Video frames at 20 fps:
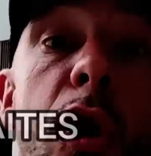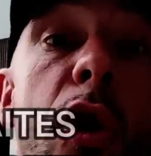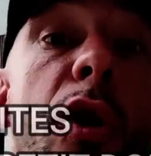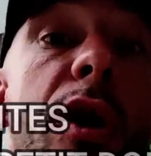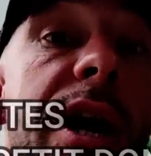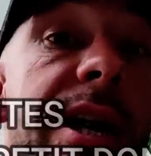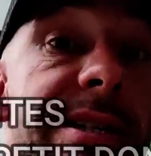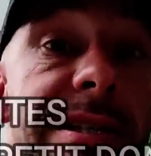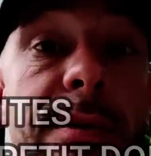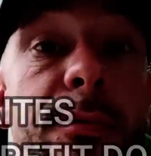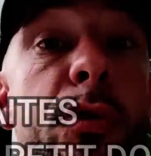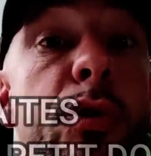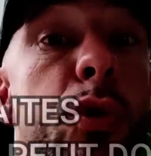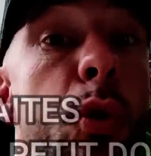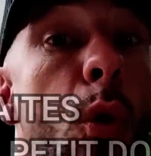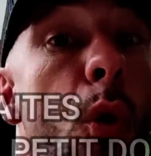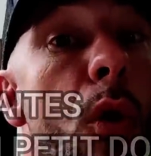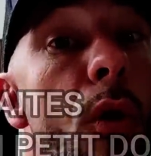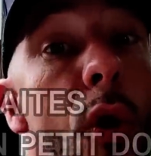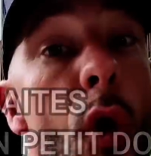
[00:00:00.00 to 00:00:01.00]
quand grâce à vos
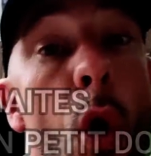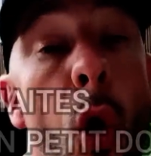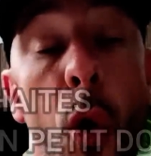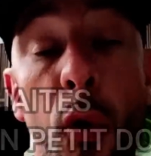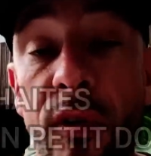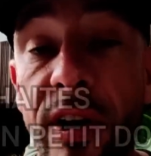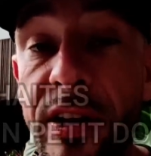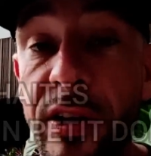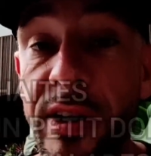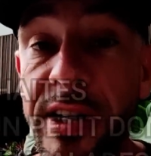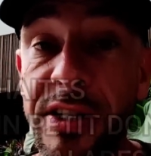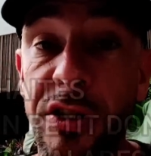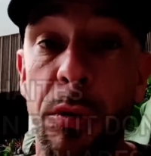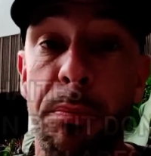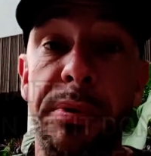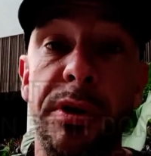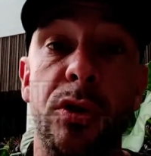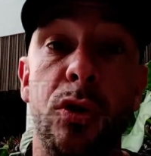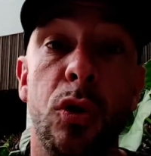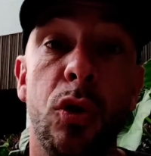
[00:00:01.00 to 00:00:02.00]
dons, on va dans les
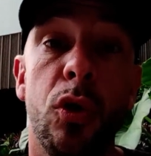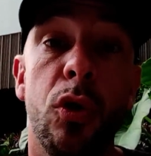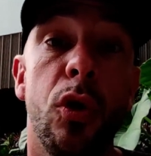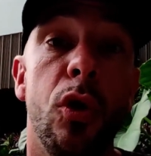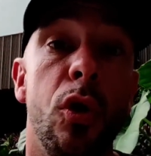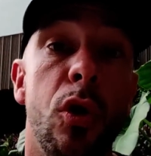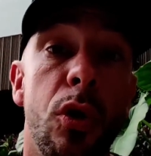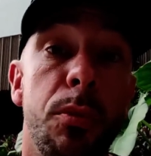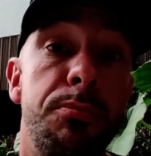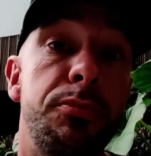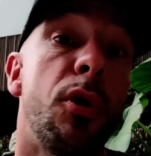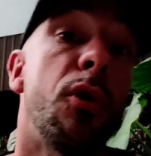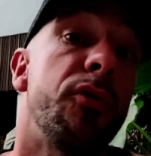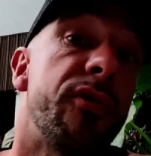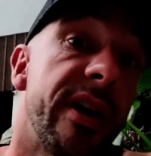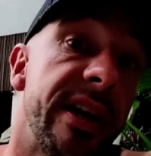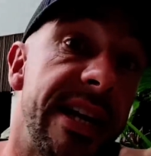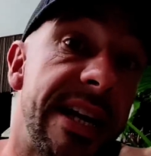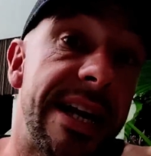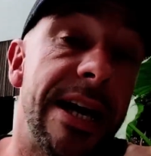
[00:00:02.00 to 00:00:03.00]
hôpitaux pour
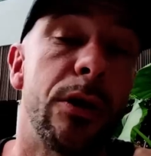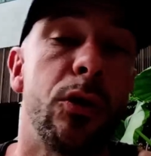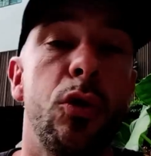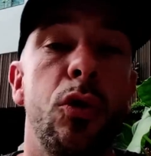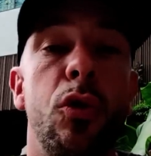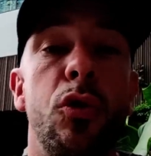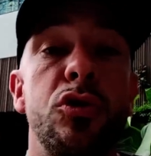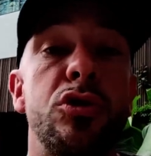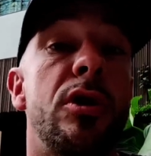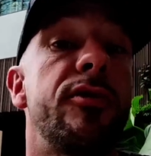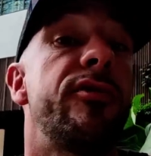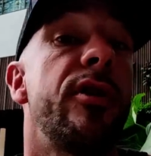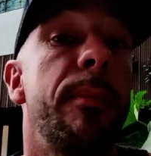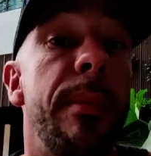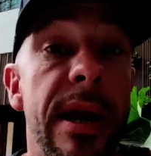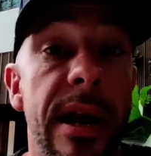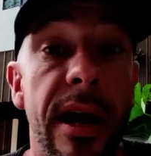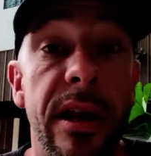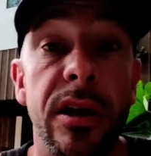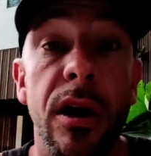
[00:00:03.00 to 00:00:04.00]
offrir des cadeaux aux enfants
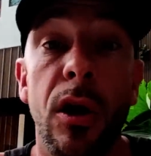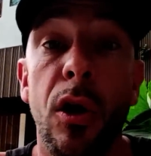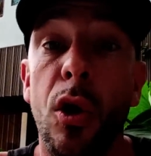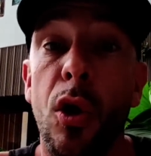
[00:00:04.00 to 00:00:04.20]
malades.